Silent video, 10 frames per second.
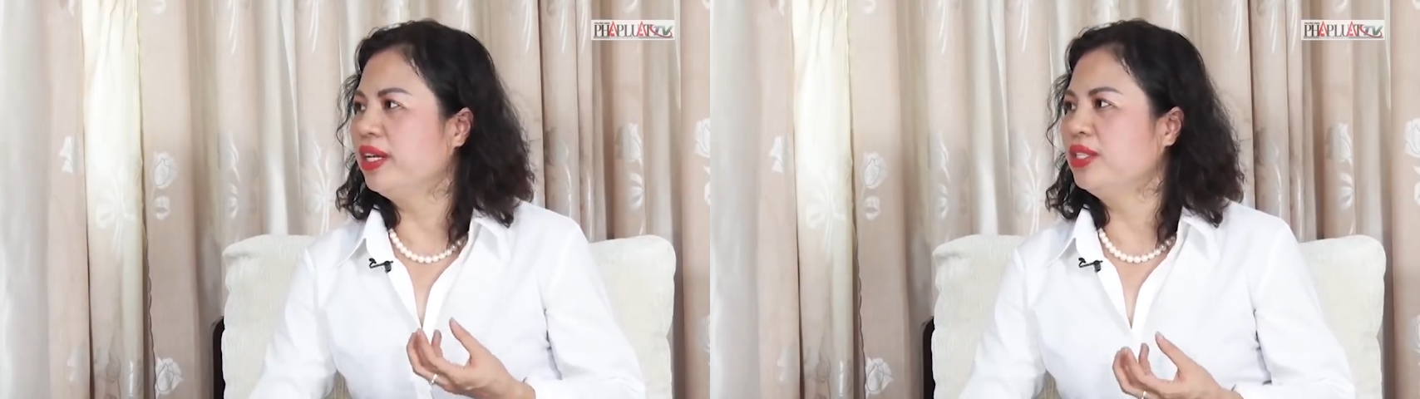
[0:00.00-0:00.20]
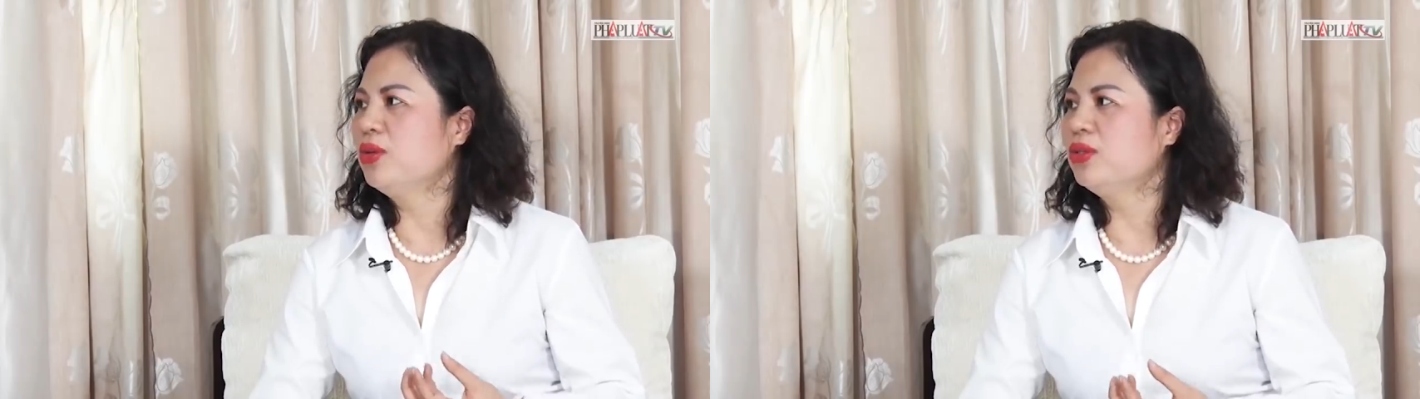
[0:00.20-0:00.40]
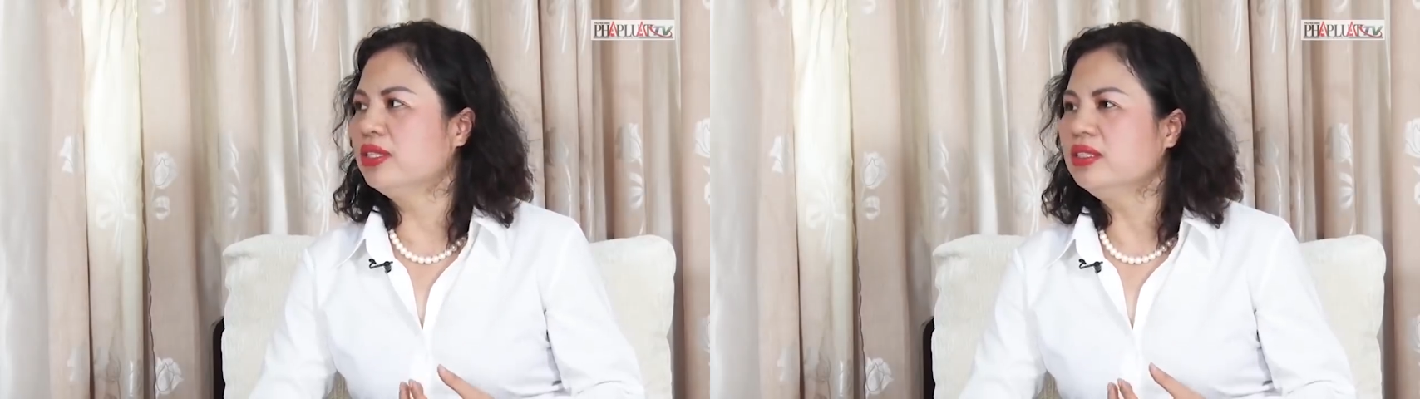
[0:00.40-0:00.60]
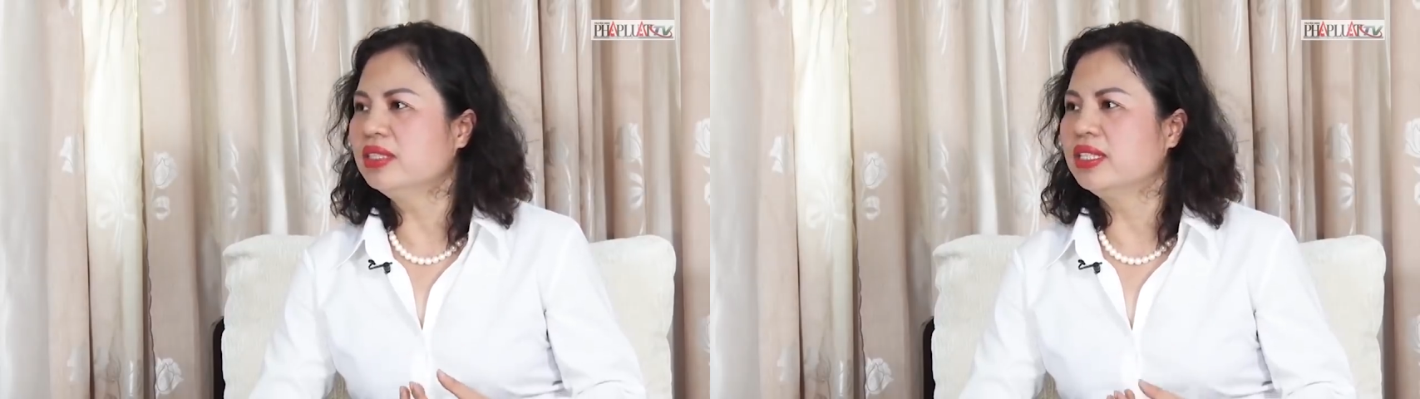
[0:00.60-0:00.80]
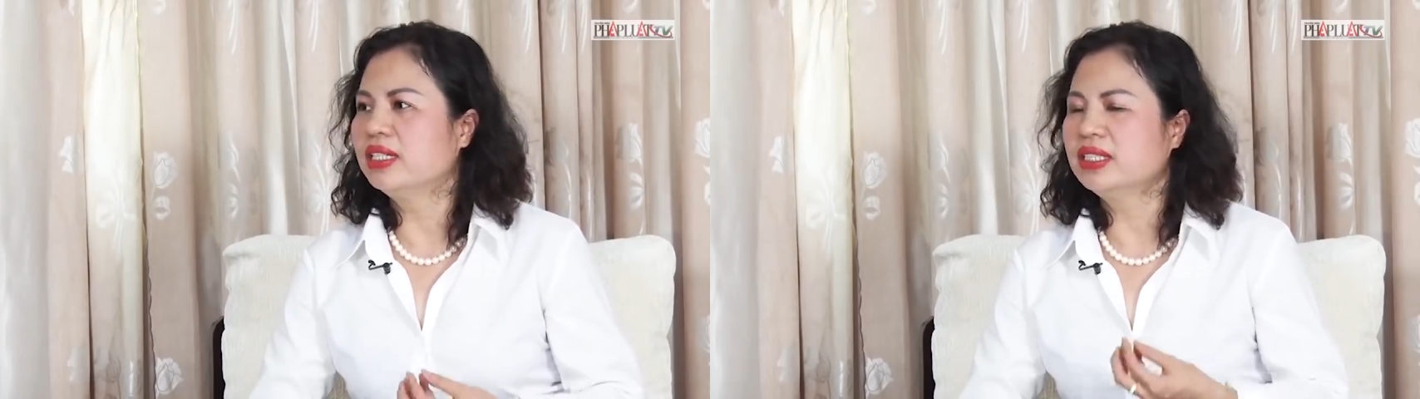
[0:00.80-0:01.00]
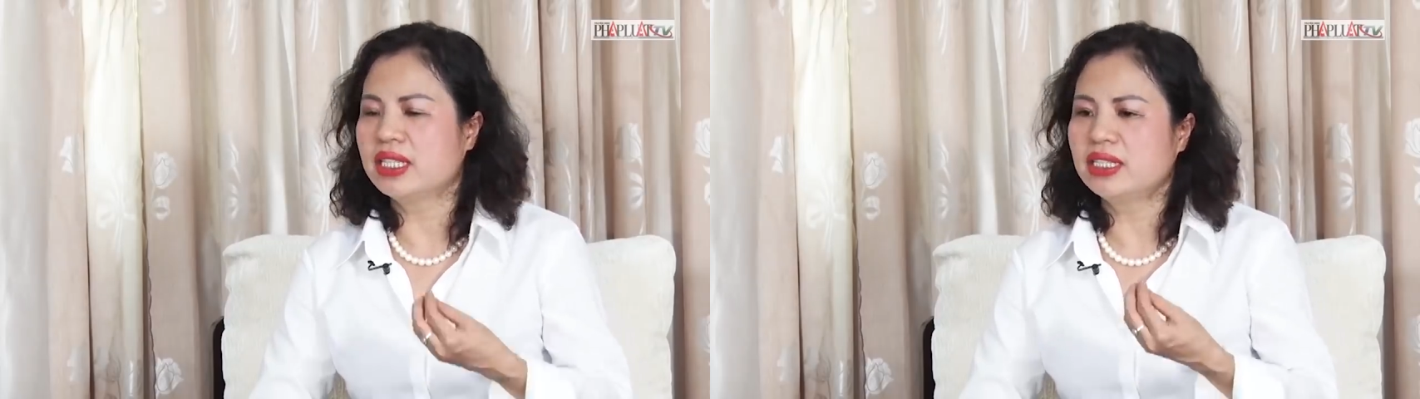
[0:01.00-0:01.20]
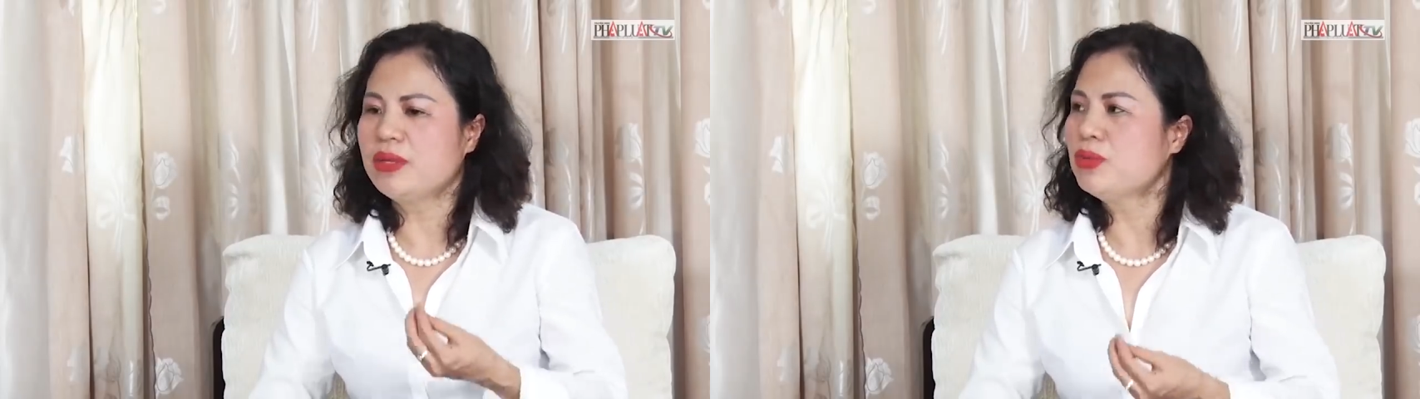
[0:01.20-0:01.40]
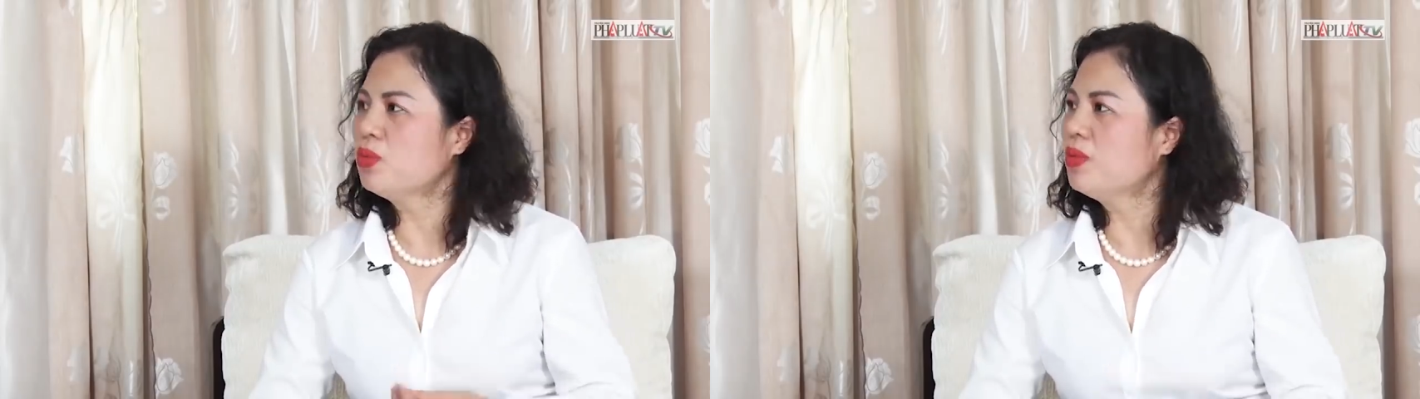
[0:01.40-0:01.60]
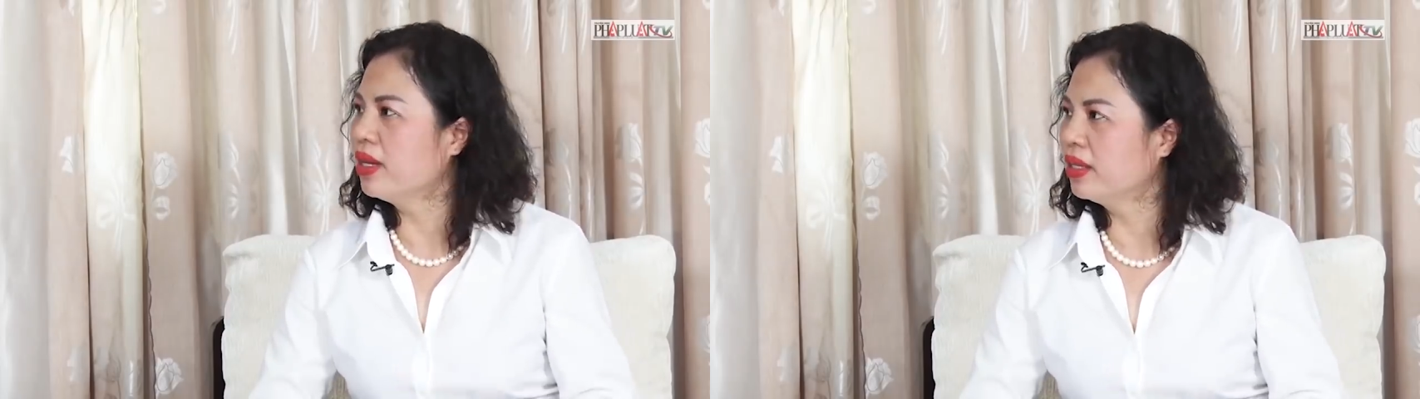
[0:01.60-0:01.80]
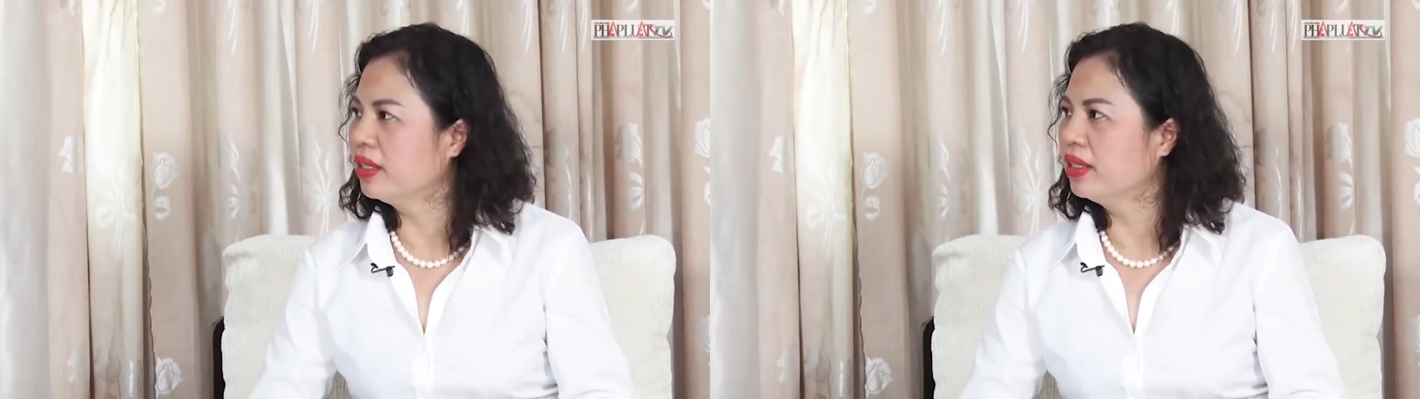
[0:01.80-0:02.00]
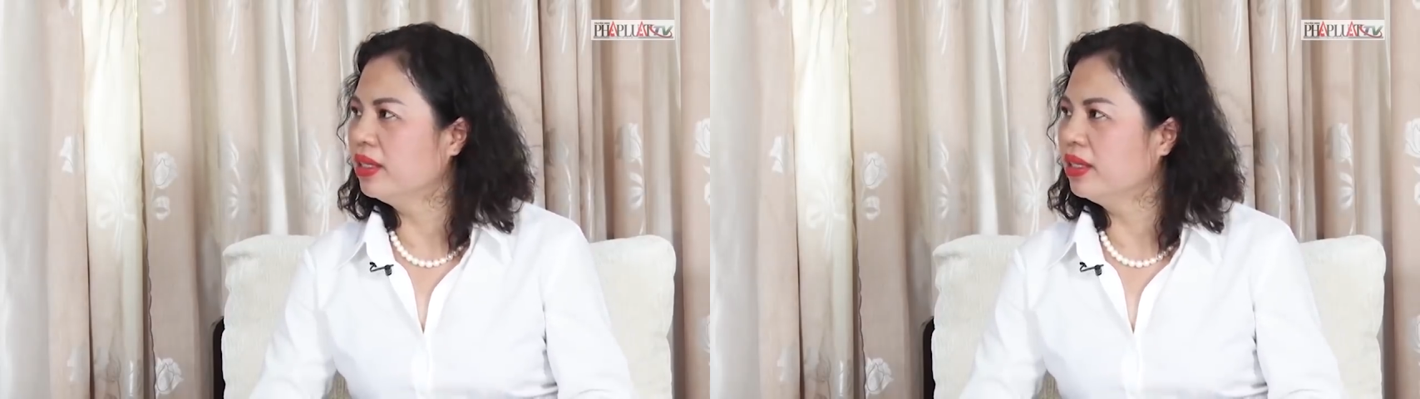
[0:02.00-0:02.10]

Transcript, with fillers: để cho những người đó người ta tiếp xúc gần,